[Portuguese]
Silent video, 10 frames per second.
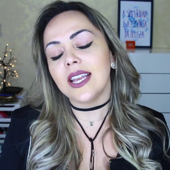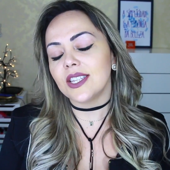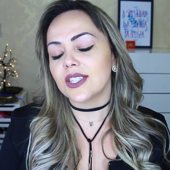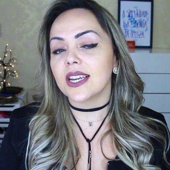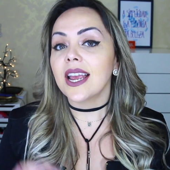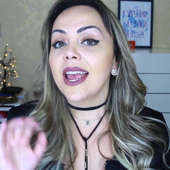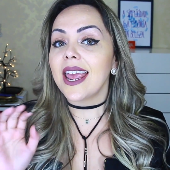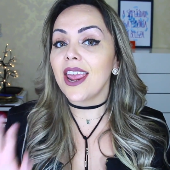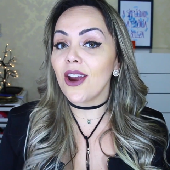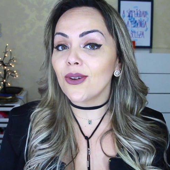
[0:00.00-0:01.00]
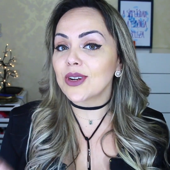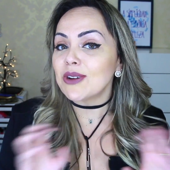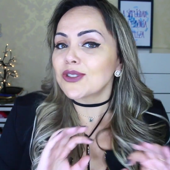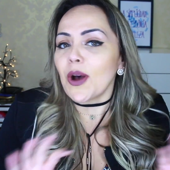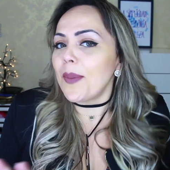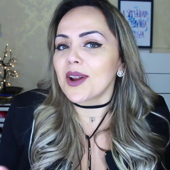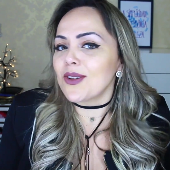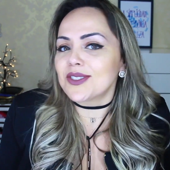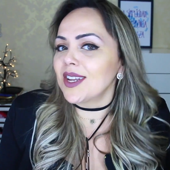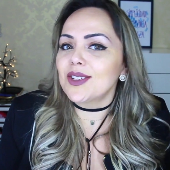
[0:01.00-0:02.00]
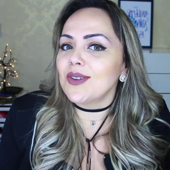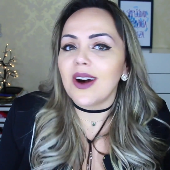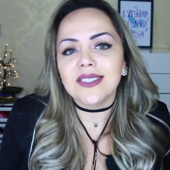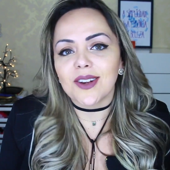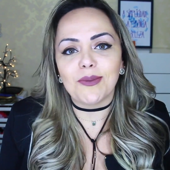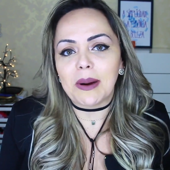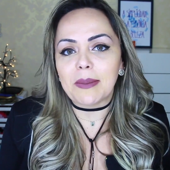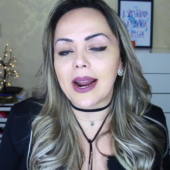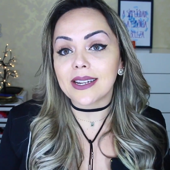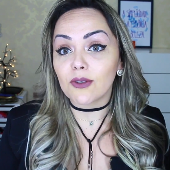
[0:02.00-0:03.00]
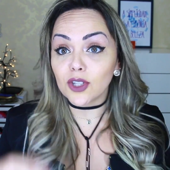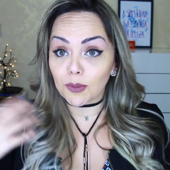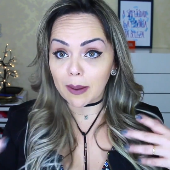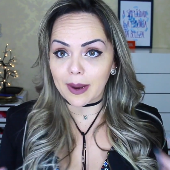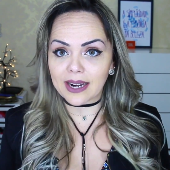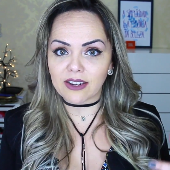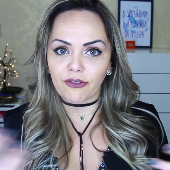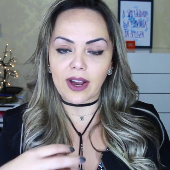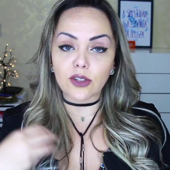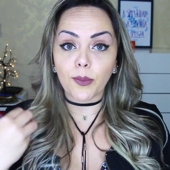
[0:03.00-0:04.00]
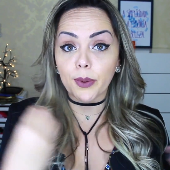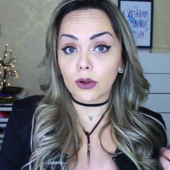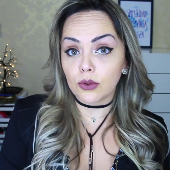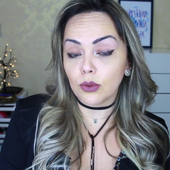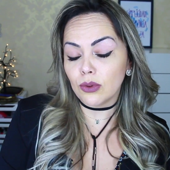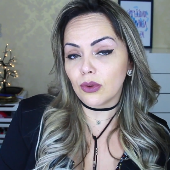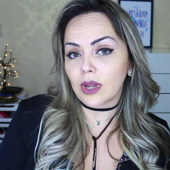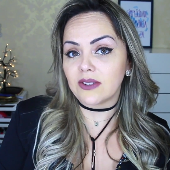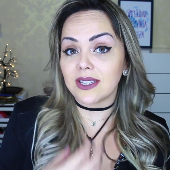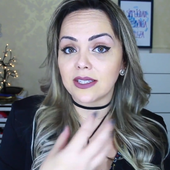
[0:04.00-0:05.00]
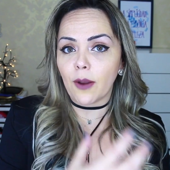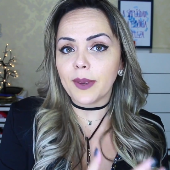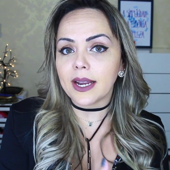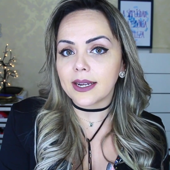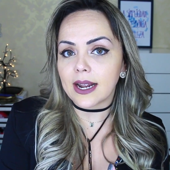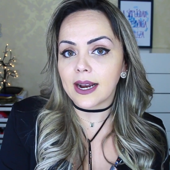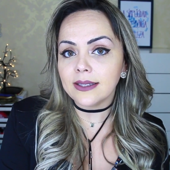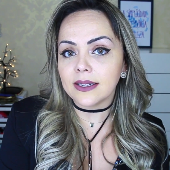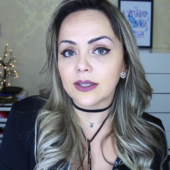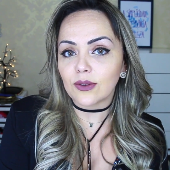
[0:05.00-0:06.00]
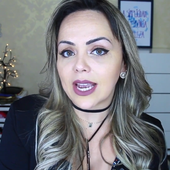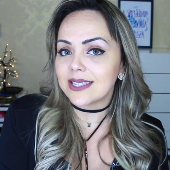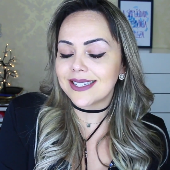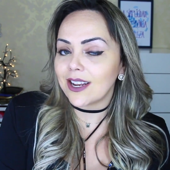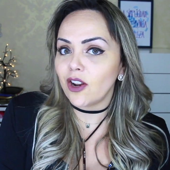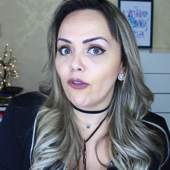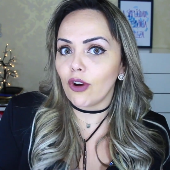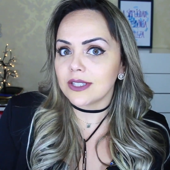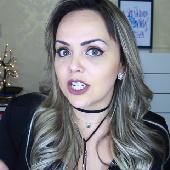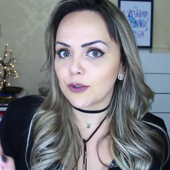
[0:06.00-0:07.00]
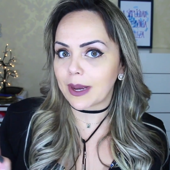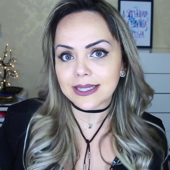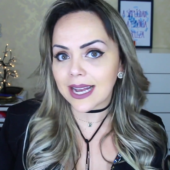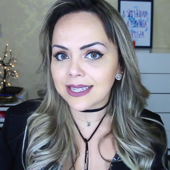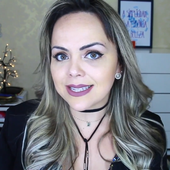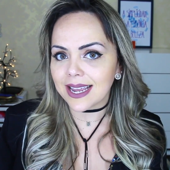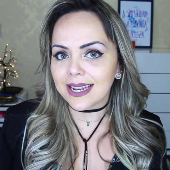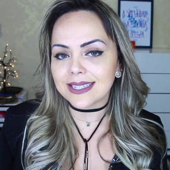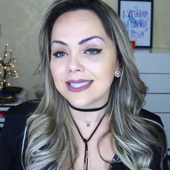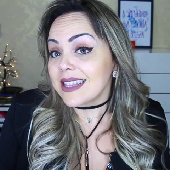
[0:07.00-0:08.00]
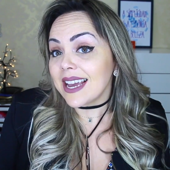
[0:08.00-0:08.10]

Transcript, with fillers: Gente, eu não sou preconceituosa com uma marca. Quando uma marca faz um produto que às vezes não me agrada, não quer dizer que eu não vou gostar de mais nada deles.